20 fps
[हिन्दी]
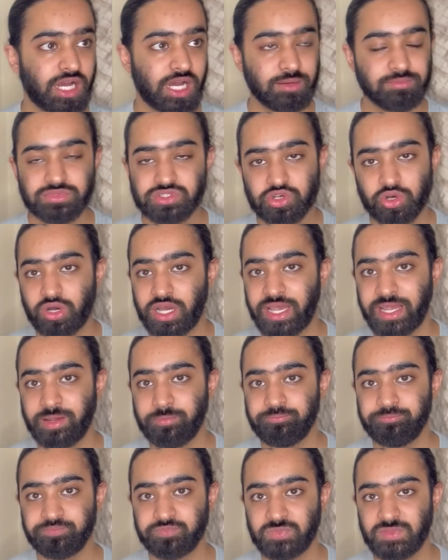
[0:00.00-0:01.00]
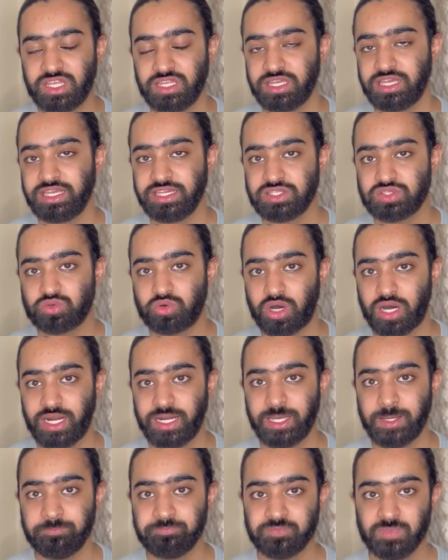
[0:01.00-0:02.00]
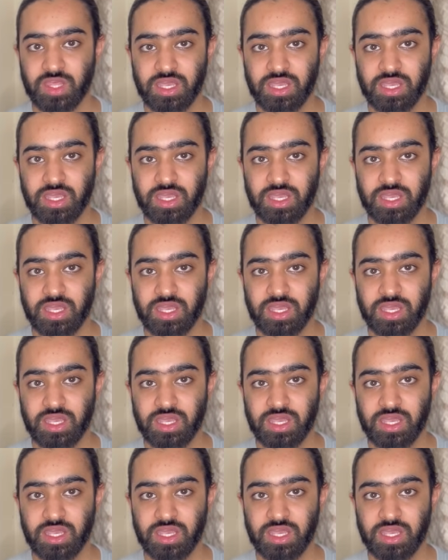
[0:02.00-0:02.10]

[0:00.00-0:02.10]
अब जो है यही स्क्वाड है